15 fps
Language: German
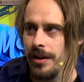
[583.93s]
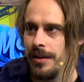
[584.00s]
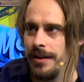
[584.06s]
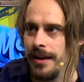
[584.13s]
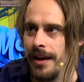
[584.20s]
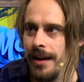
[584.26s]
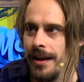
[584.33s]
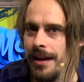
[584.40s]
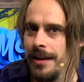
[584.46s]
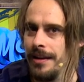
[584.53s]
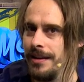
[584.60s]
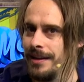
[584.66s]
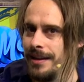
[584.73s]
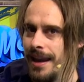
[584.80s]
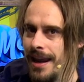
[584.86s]
der
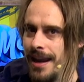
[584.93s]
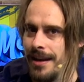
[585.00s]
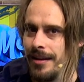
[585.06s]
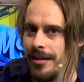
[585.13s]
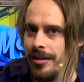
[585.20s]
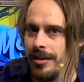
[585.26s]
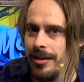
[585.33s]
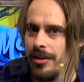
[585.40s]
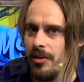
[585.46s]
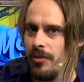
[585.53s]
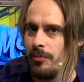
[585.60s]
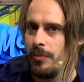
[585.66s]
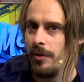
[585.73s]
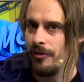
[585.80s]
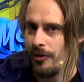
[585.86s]
indigenen
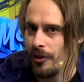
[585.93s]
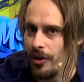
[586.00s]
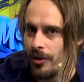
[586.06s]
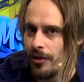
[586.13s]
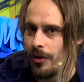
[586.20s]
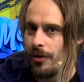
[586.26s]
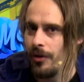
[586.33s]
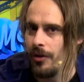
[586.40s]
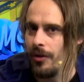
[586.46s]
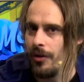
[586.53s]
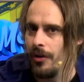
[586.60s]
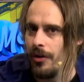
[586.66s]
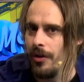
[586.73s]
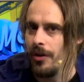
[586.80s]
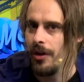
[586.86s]

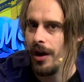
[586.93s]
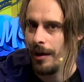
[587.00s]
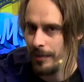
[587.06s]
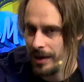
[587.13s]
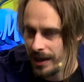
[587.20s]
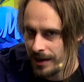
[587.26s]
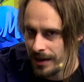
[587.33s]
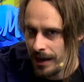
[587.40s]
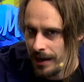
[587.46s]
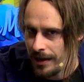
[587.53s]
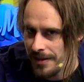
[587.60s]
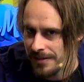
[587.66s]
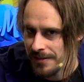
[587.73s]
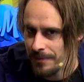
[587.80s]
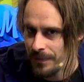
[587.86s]
Bevölkerung
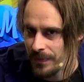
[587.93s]
Amerikas,